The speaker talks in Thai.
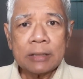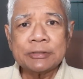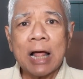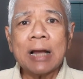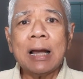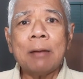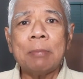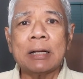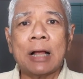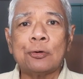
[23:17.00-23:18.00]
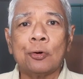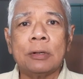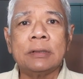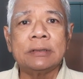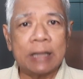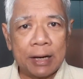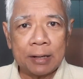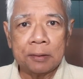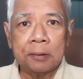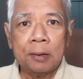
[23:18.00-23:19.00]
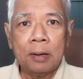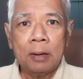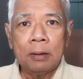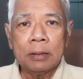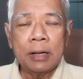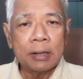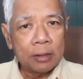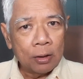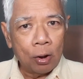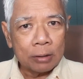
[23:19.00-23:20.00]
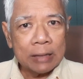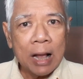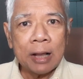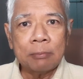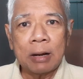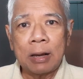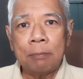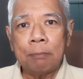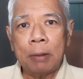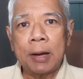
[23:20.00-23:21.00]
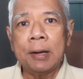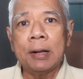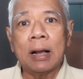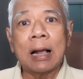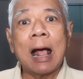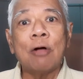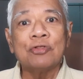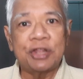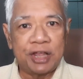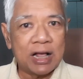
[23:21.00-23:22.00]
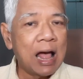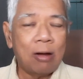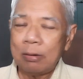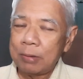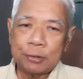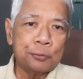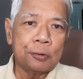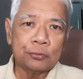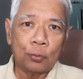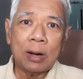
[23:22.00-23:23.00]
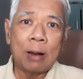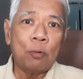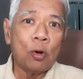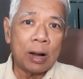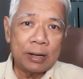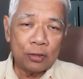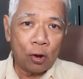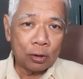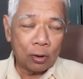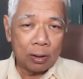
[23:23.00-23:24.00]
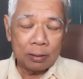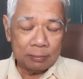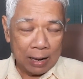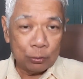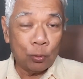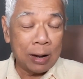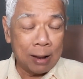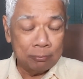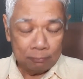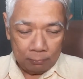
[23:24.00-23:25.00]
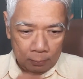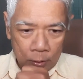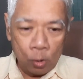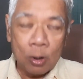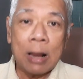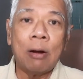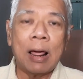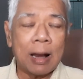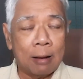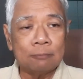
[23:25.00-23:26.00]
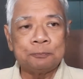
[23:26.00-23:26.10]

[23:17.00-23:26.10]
สาธารณรัฐประชาชนจีนที่ก่อตั้งขึ้นมาในปีหนึ่งเก้าสี่เก้านั่นมันช่วงสงครามโลกครั้งที่สองตอนหลังสงครามโลกแล้วล่ะครับ